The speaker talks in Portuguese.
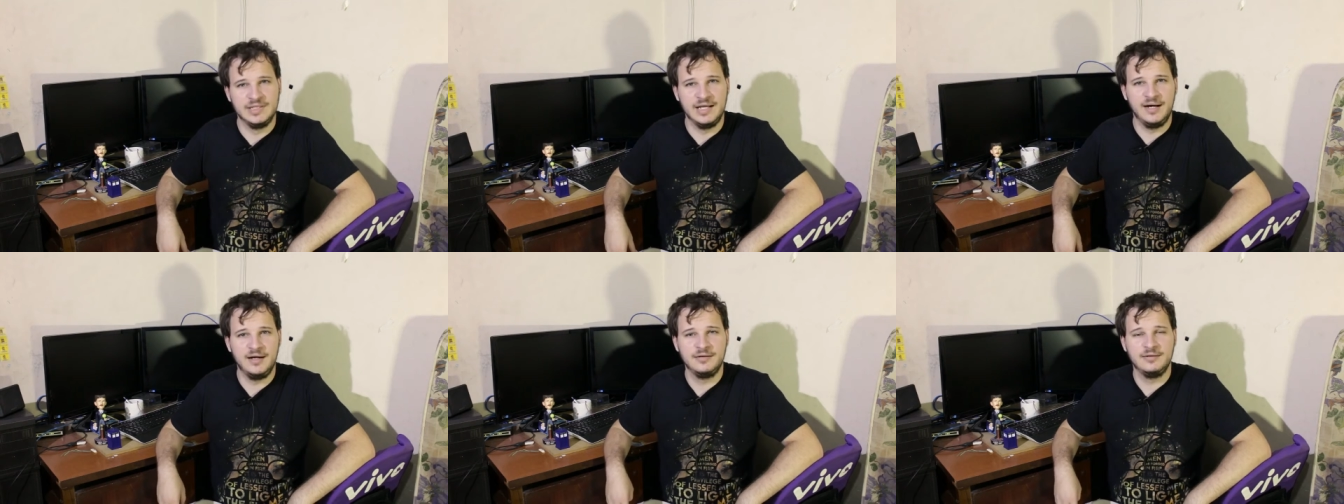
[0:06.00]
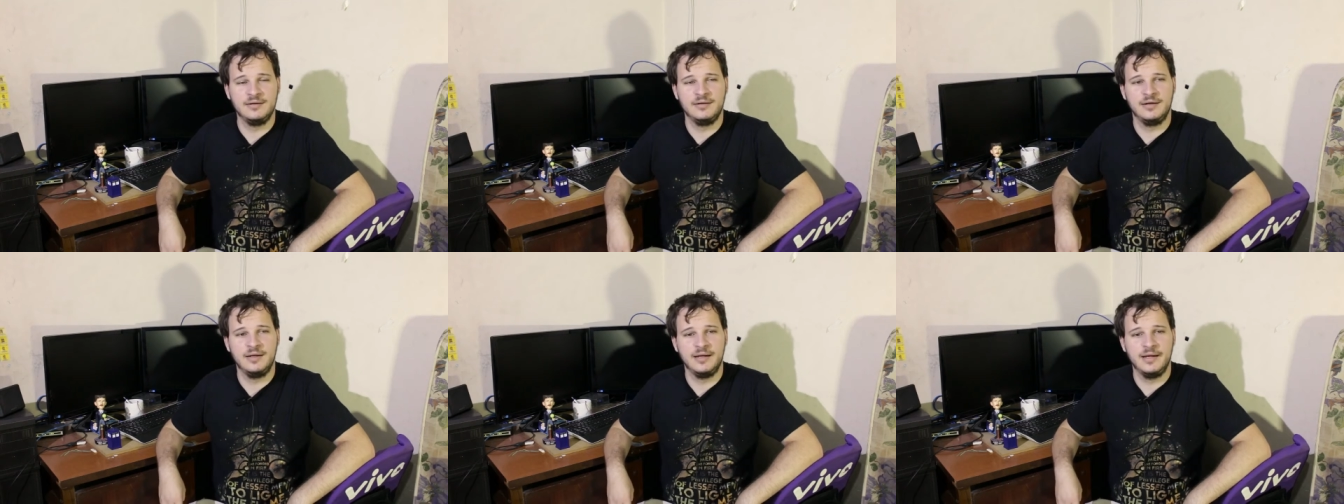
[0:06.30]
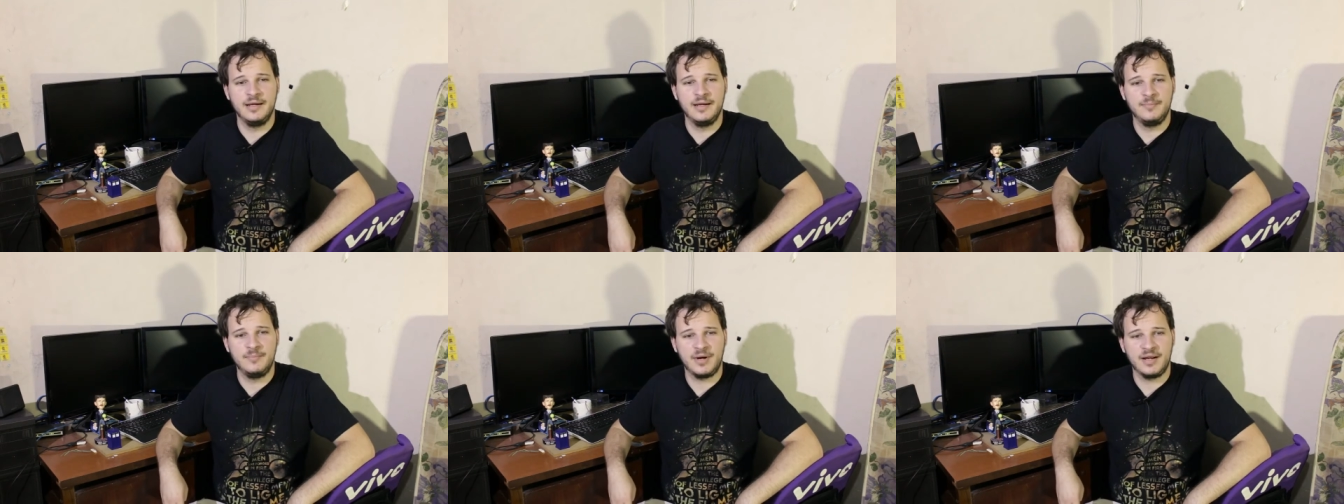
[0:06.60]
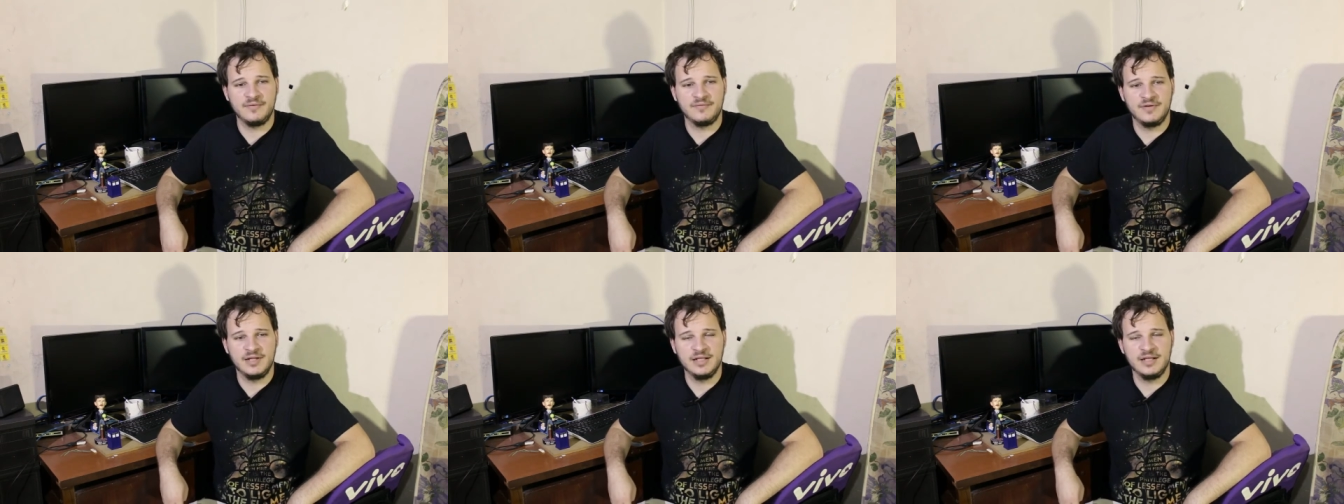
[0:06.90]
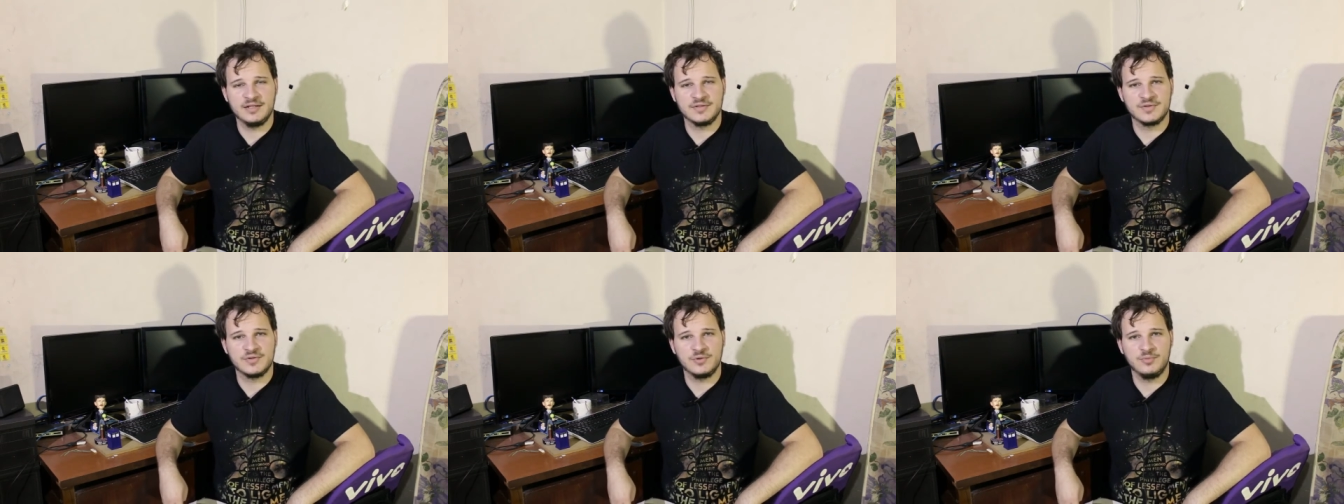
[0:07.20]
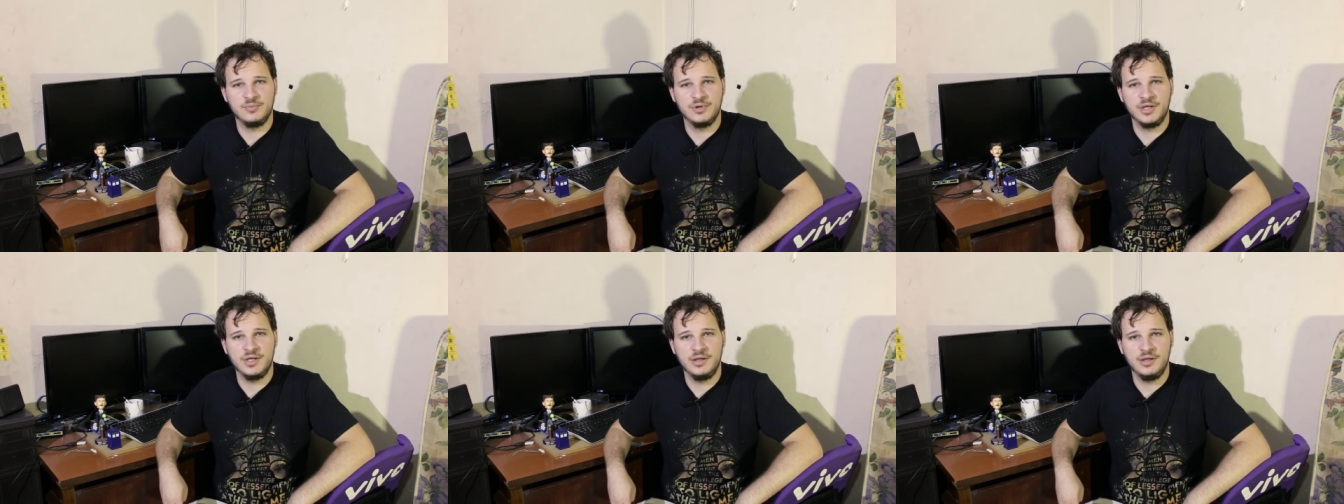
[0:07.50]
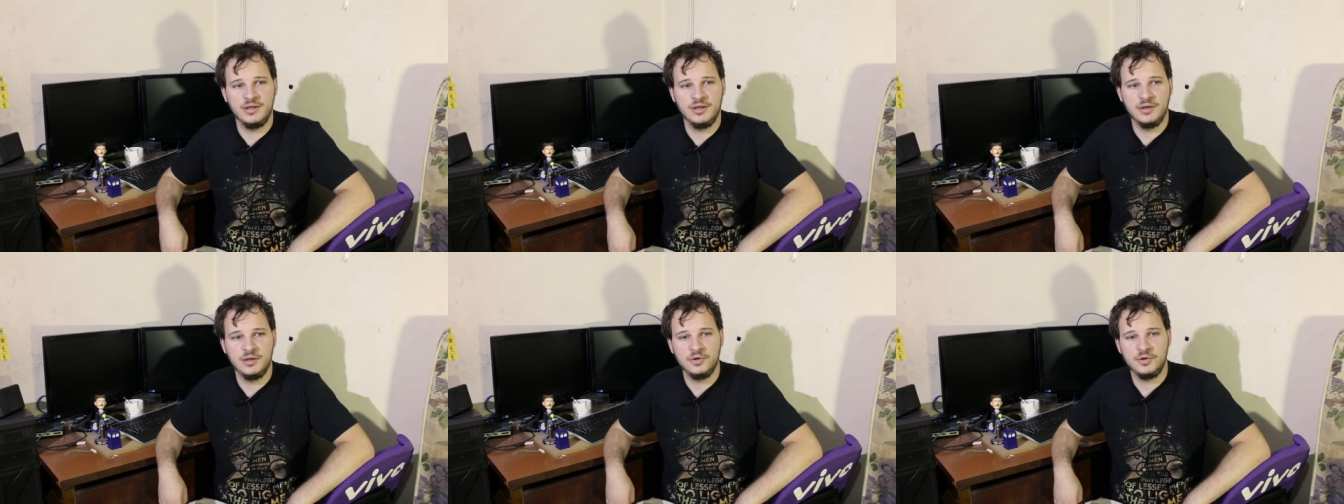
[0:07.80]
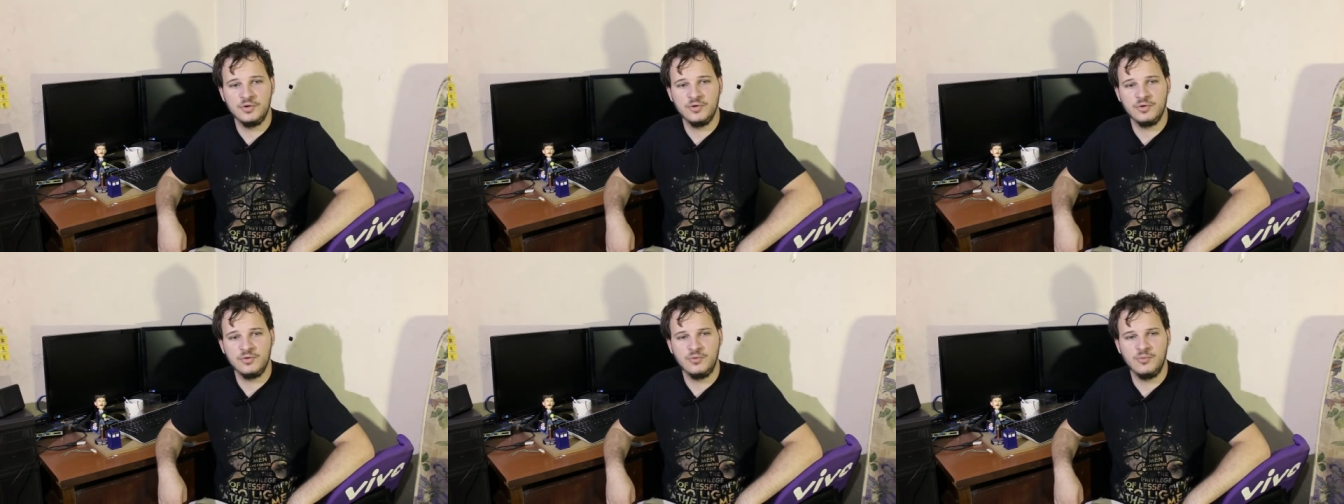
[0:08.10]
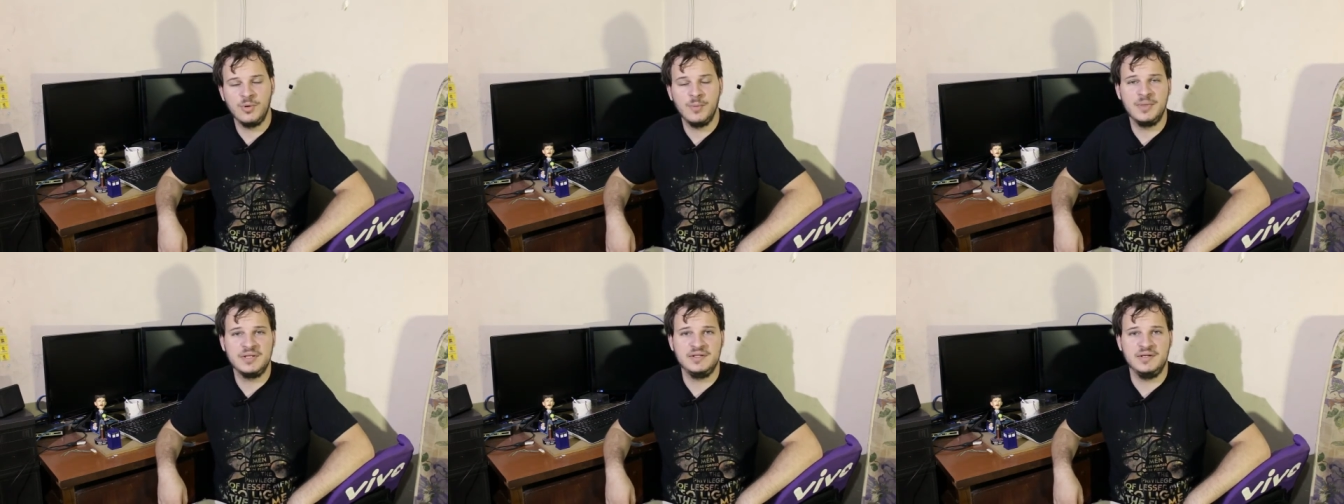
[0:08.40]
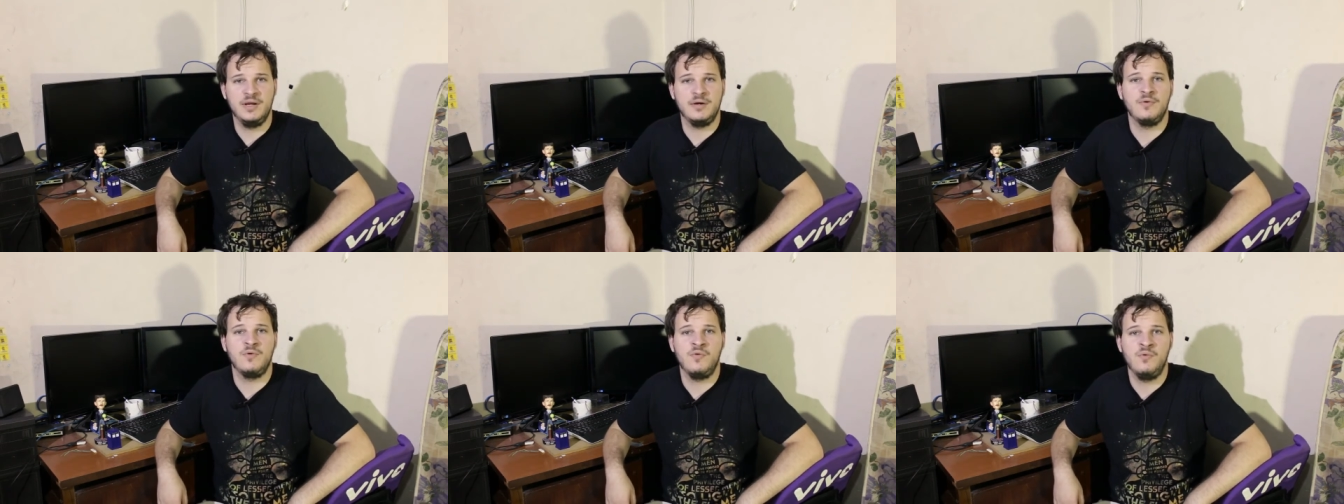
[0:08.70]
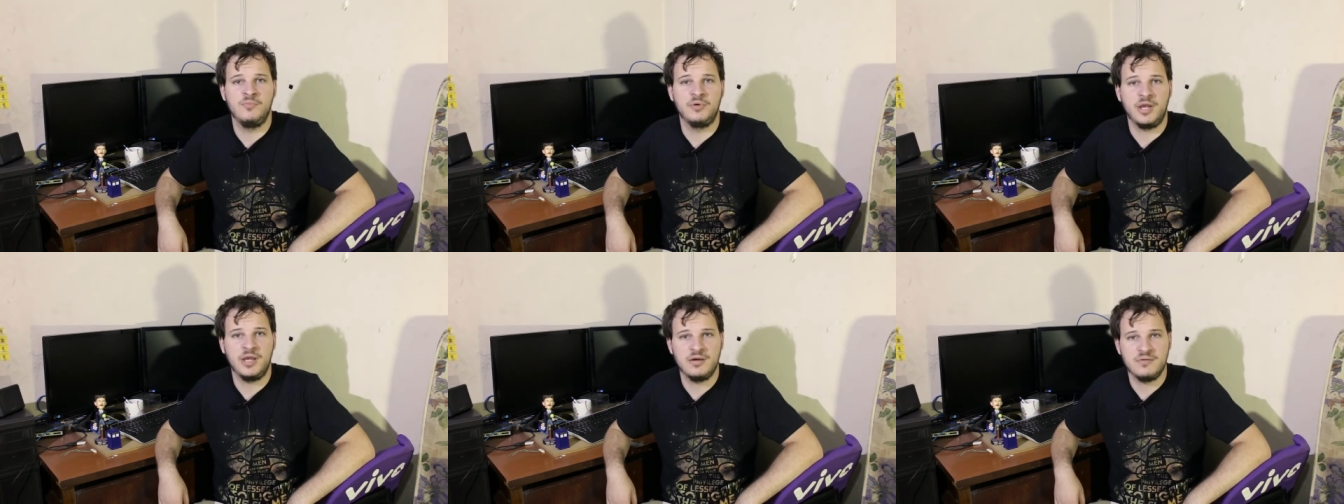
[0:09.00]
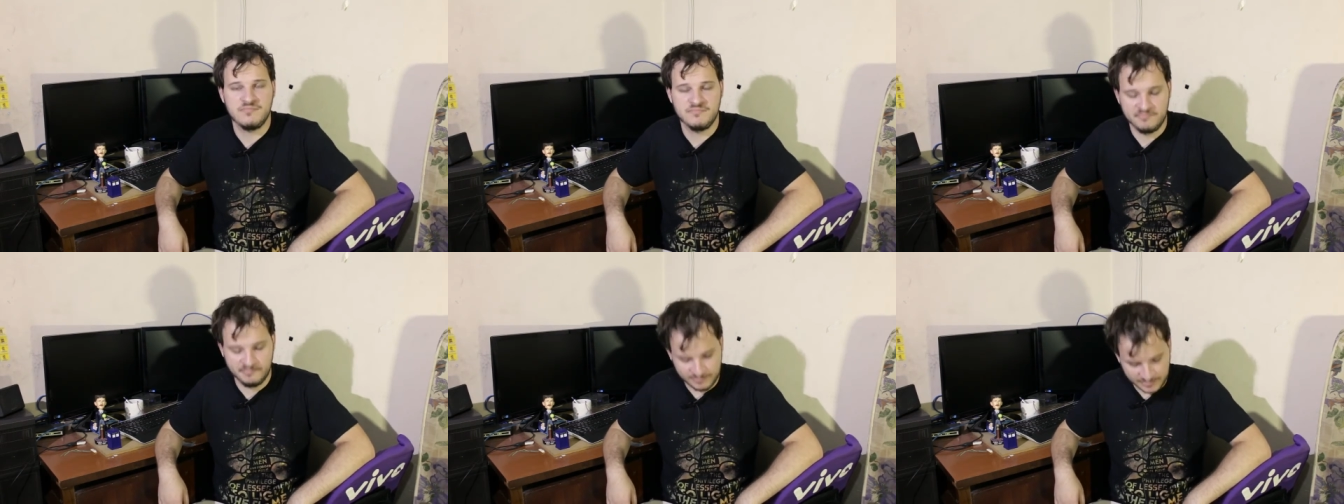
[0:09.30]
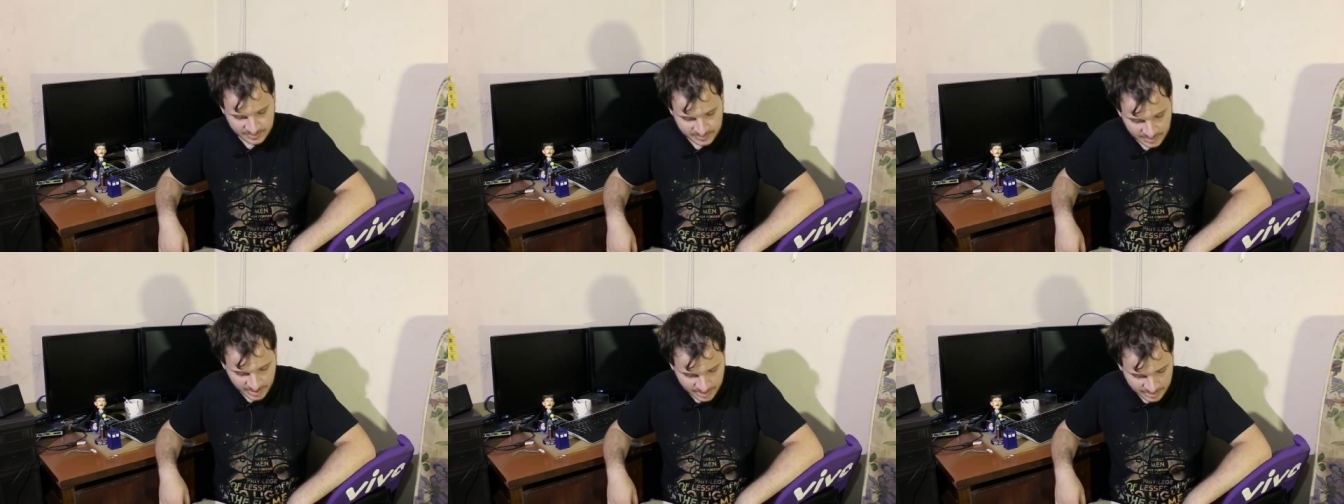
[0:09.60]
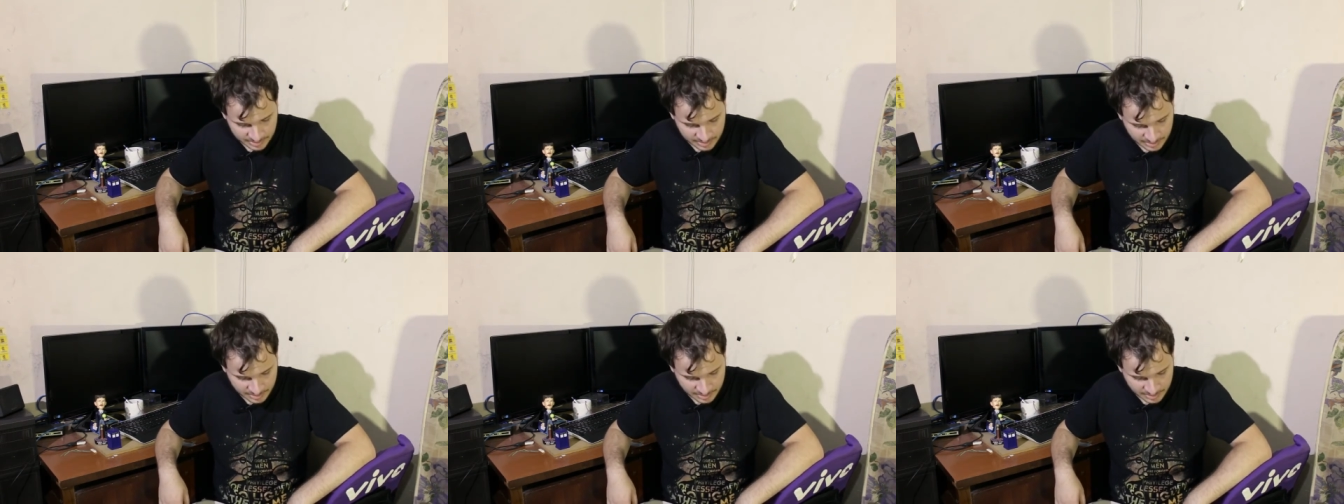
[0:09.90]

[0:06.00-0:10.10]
tá? É para falar sobre uma bateria que eu comprei, tá?